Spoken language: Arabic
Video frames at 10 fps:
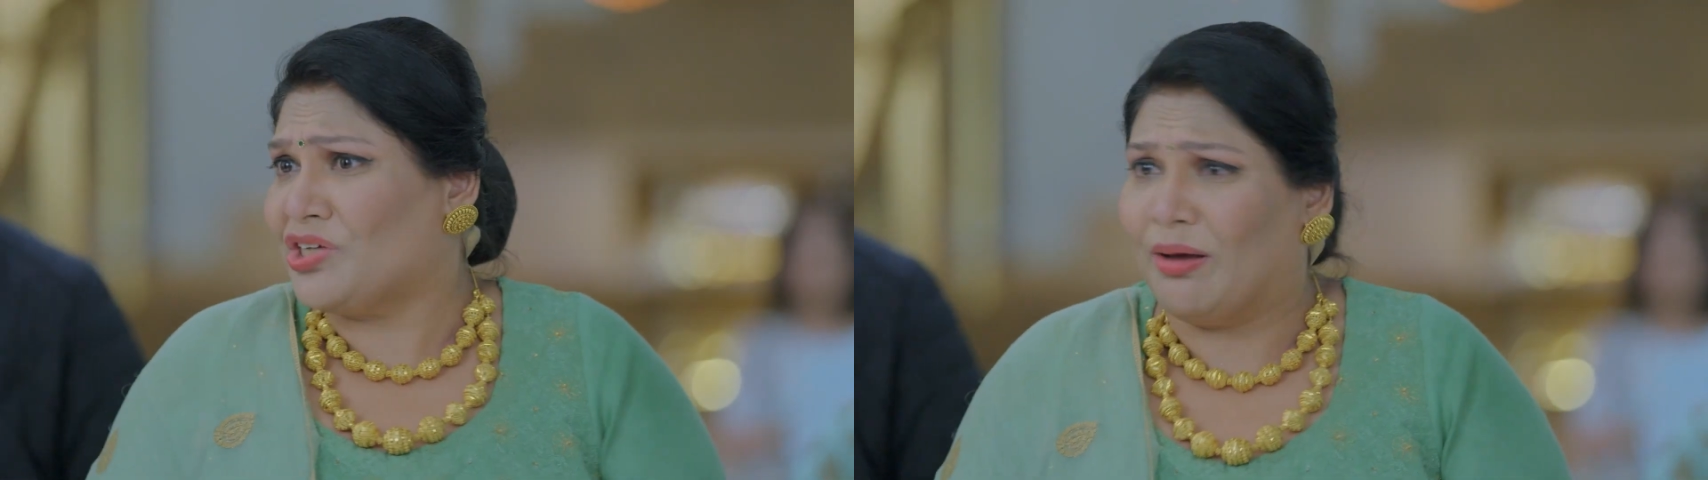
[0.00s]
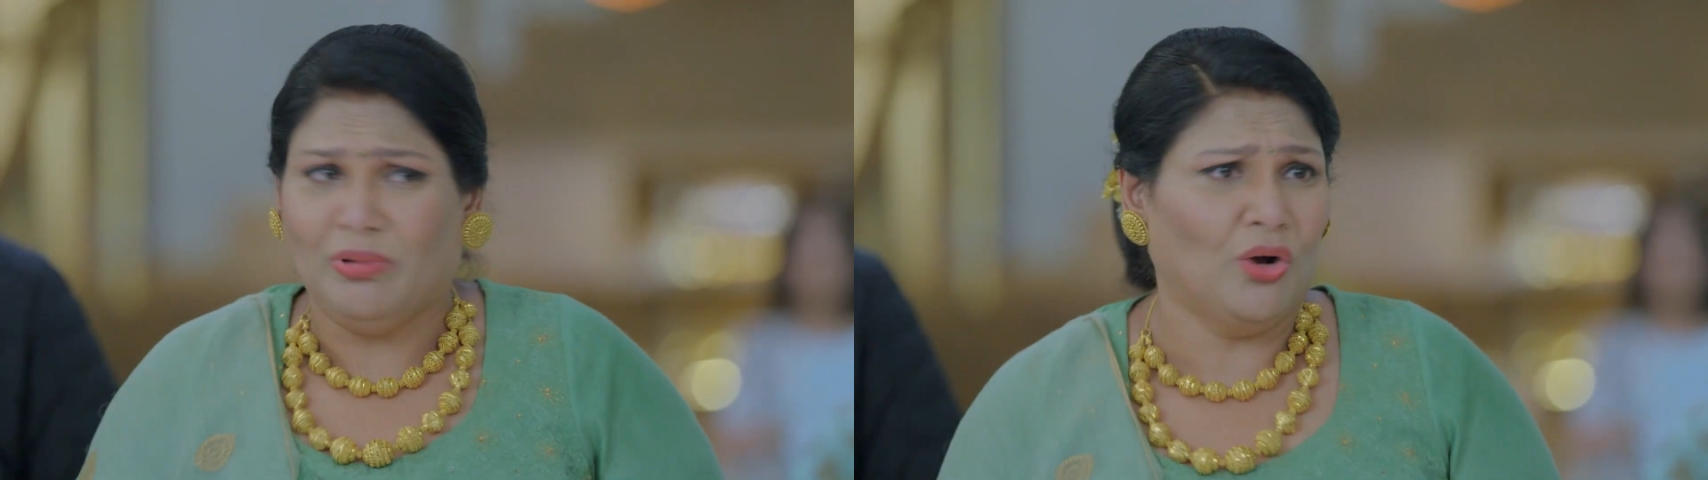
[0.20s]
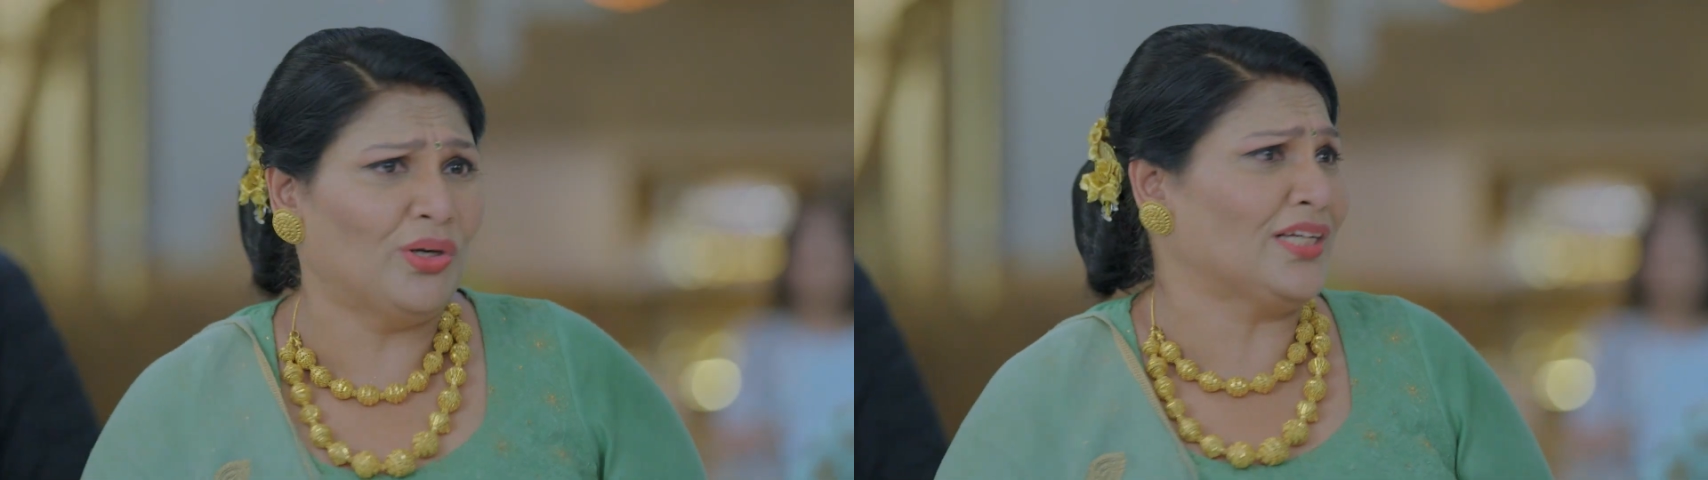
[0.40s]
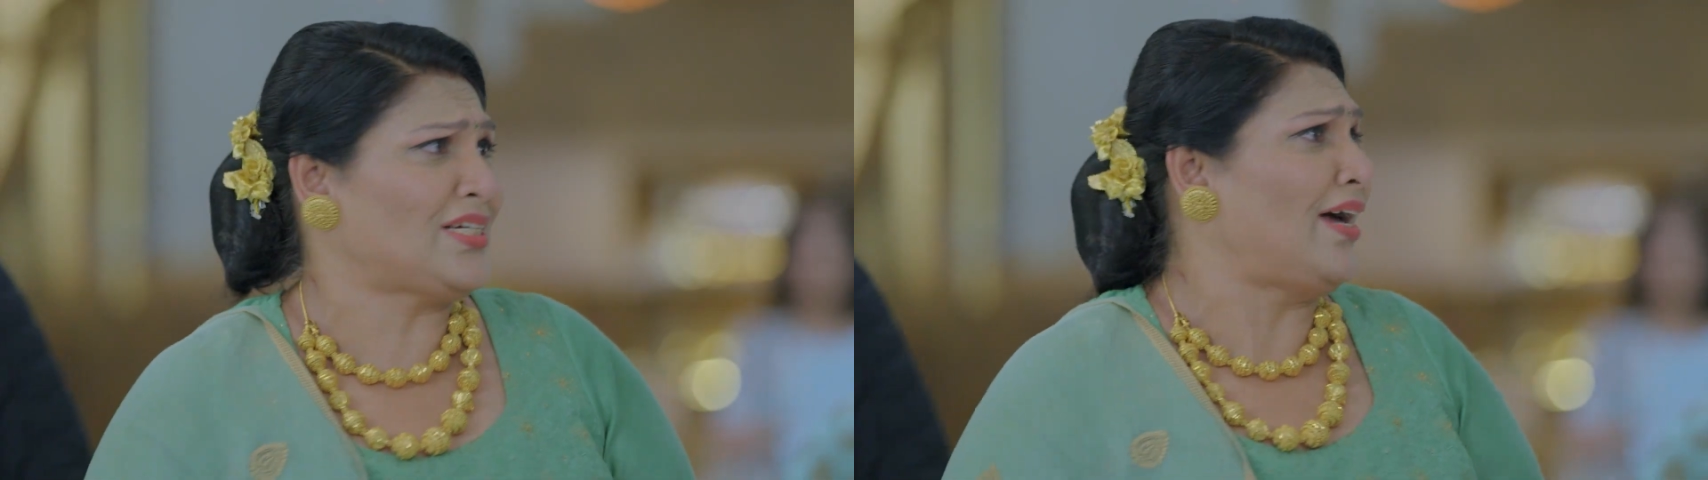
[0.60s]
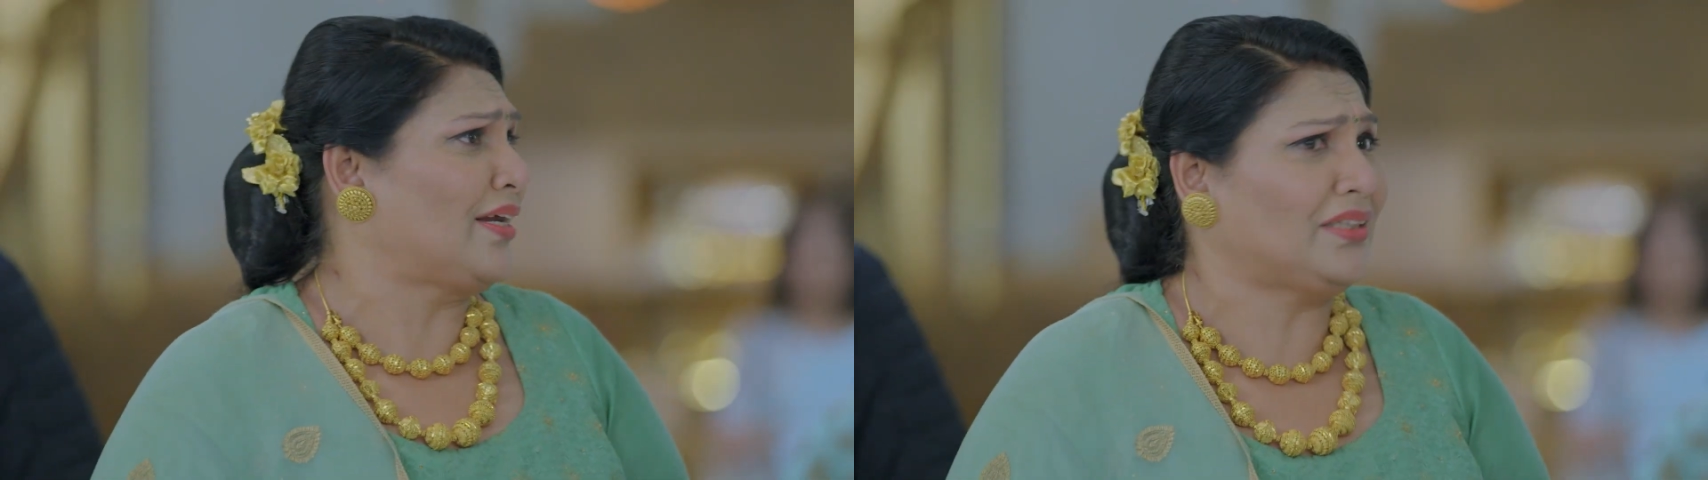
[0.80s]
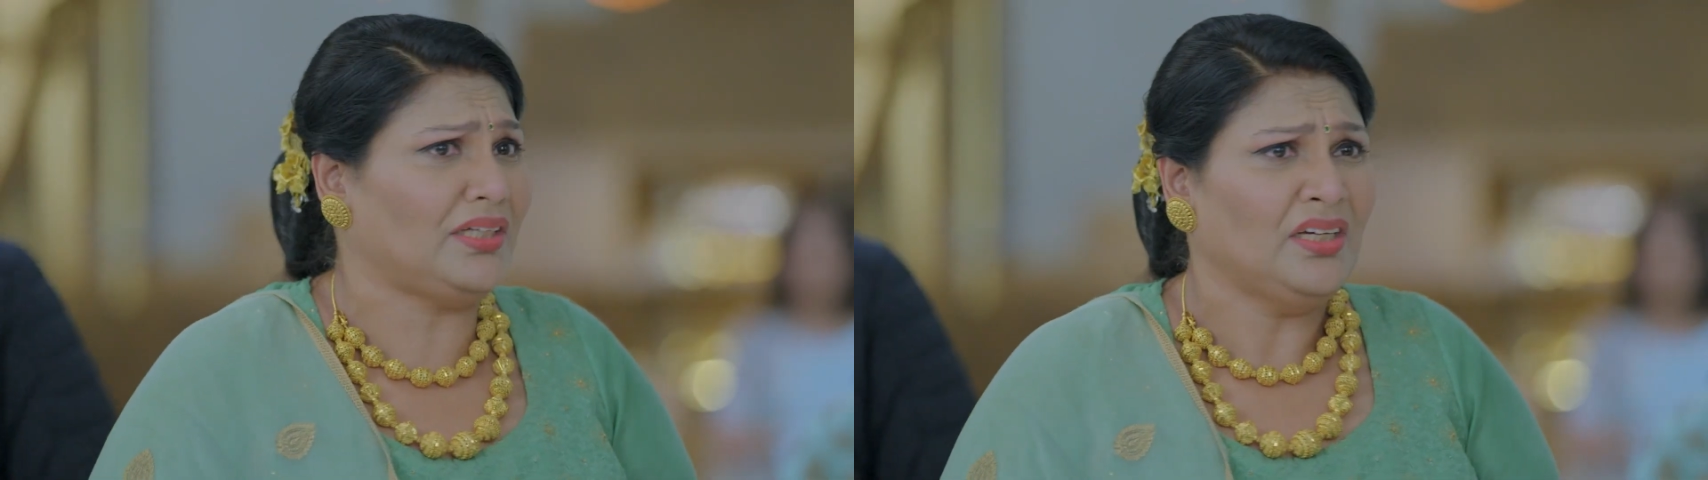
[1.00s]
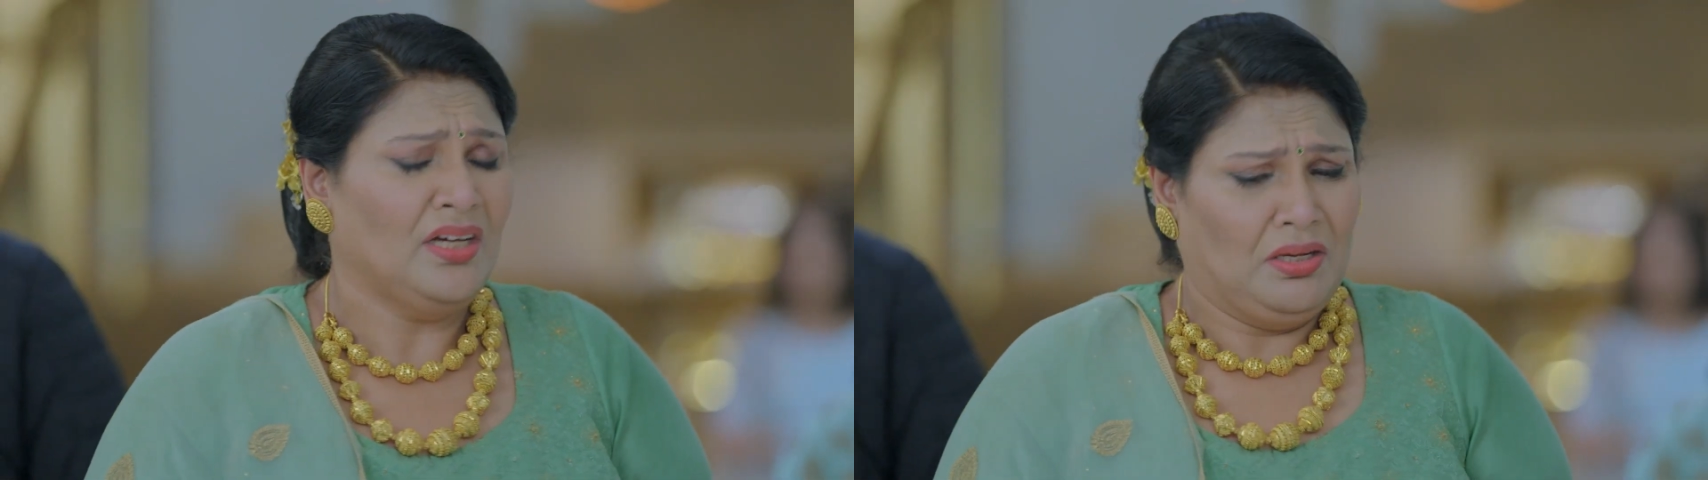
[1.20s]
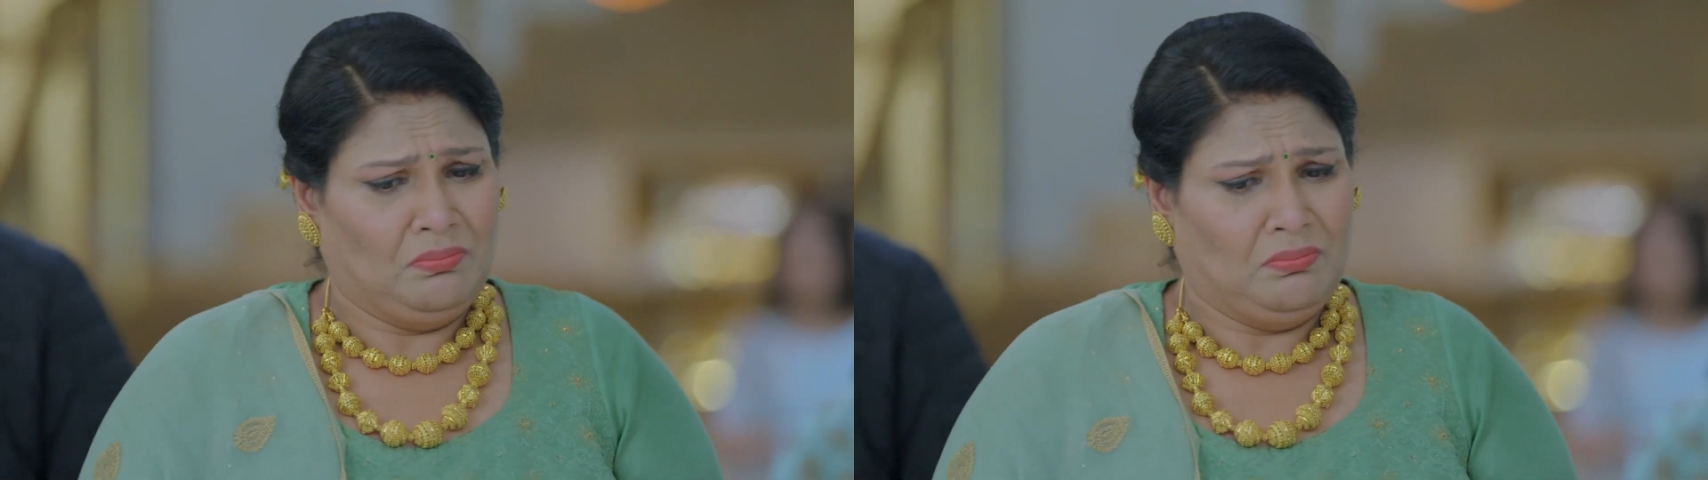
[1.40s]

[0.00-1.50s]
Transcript: اني شاركهم احزانهم